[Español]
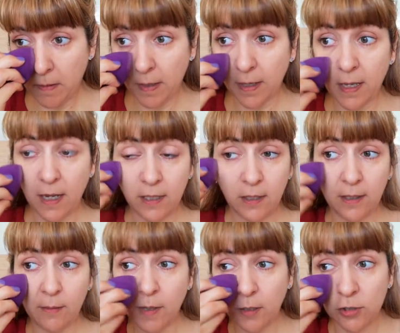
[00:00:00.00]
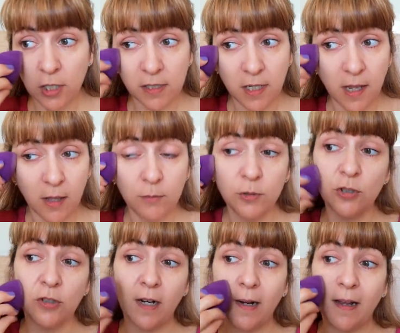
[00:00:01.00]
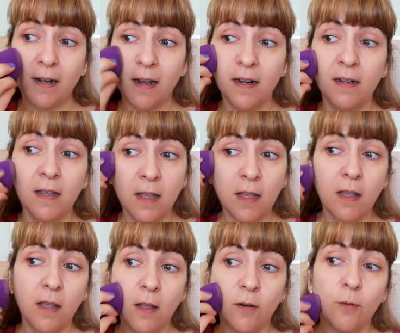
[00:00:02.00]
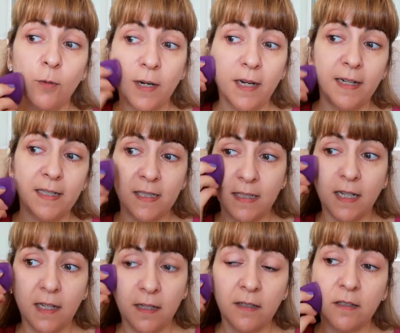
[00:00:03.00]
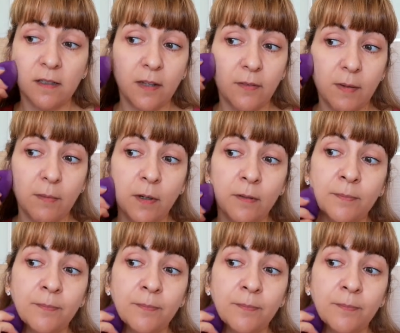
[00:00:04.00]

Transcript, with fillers: que ya también os he enseñado mucho en el canal. Una en stick de Vivo